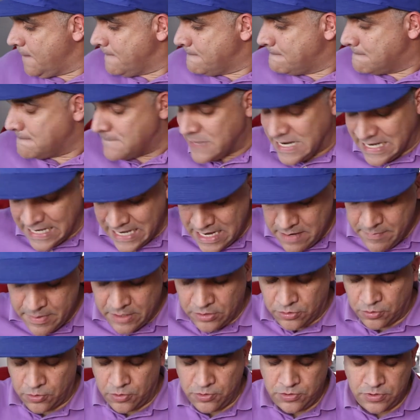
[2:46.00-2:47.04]

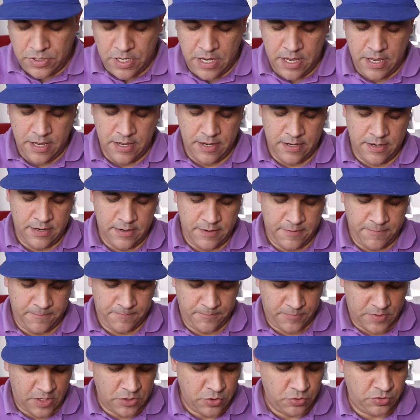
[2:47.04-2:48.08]
milímetros
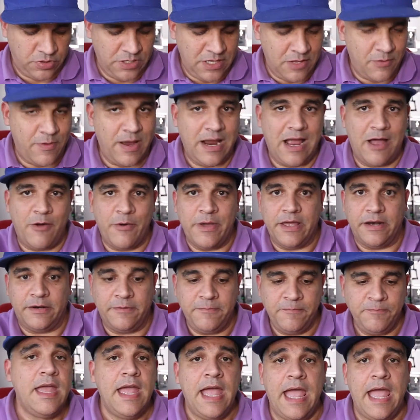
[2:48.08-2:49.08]
y ustedes van a ver,